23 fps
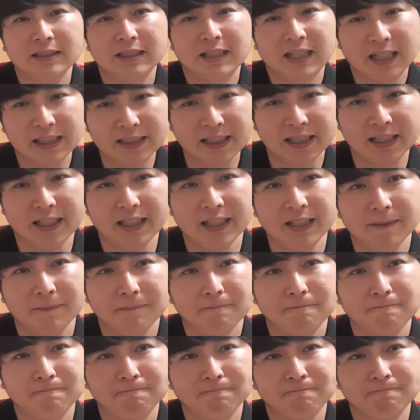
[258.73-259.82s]
かなり
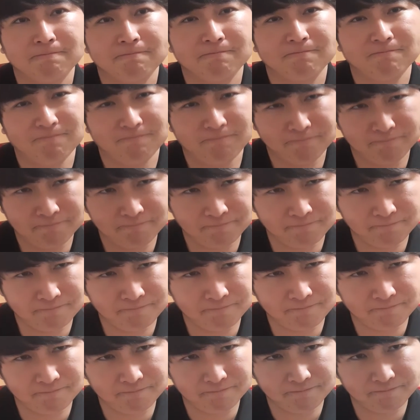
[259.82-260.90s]
うー
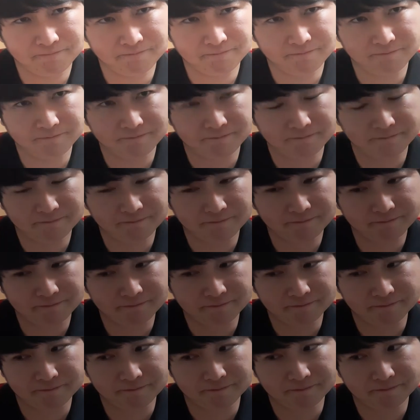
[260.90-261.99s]

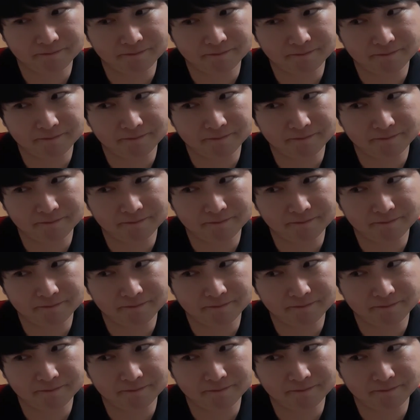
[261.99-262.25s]
ん、